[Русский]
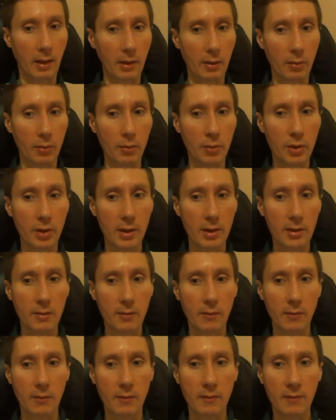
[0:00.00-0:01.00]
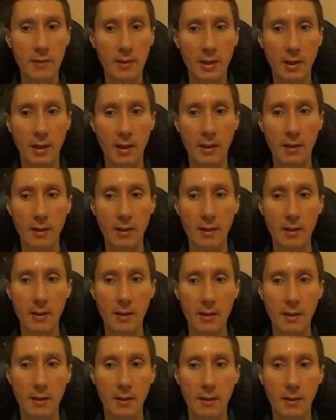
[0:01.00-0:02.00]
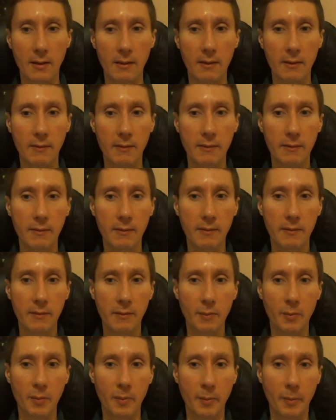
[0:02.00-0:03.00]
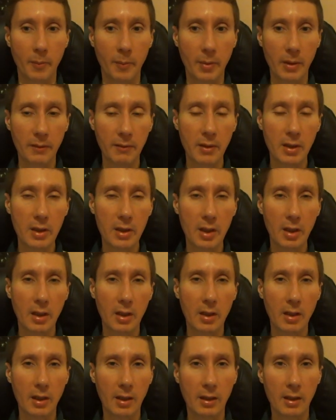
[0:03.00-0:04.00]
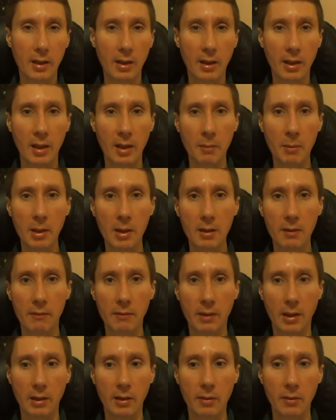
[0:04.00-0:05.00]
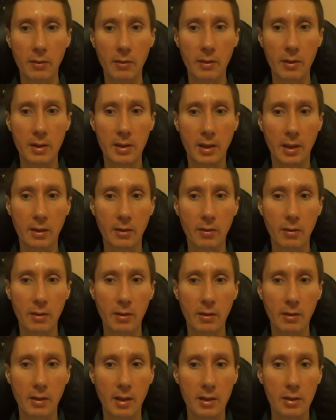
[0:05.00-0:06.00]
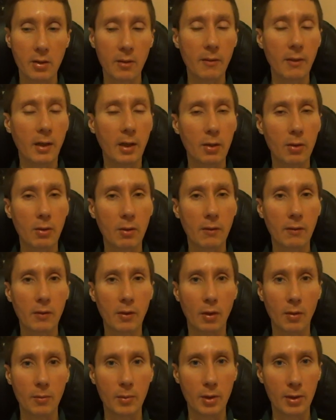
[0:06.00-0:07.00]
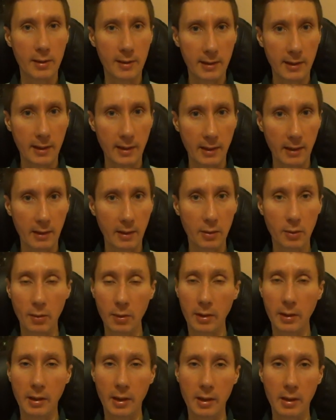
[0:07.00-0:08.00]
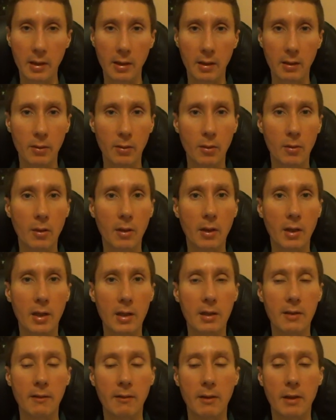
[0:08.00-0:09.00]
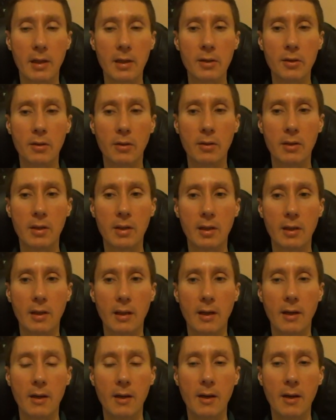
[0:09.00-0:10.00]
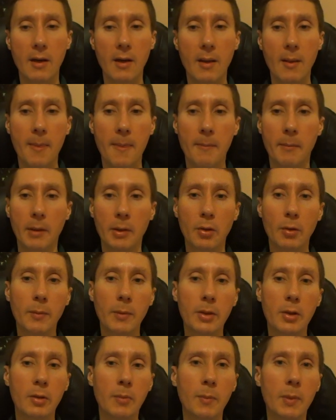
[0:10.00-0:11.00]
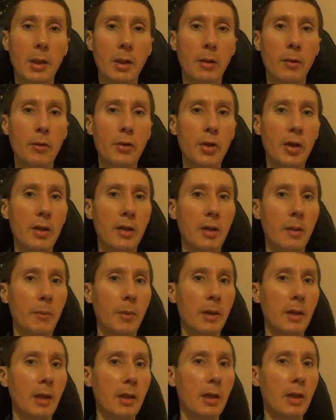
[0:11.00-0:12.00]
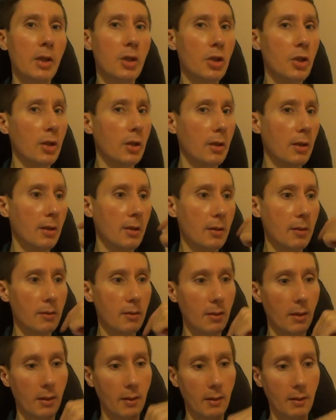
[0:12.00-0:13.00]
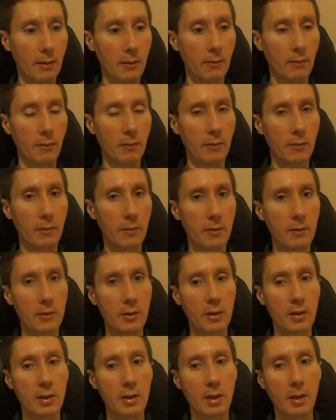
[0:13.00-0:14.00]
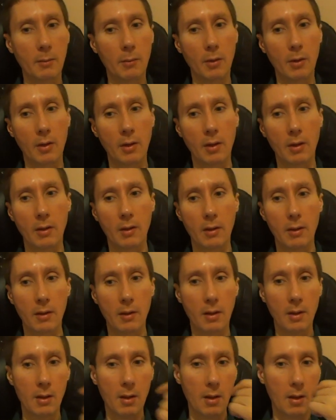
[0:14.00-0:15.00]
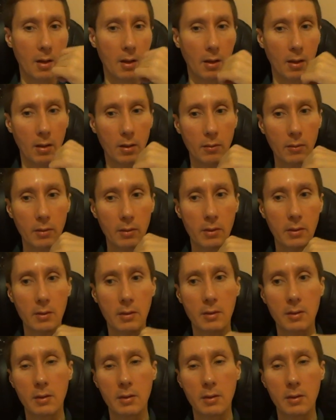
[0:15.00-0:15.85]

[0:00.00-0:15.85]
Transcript: которые участвуют в, а, в привнесении некоторых элементов, которые, из которых, на основе которых в том числе, не только на них, но растет тело. Потом идет переключение на питание через а, систему рот,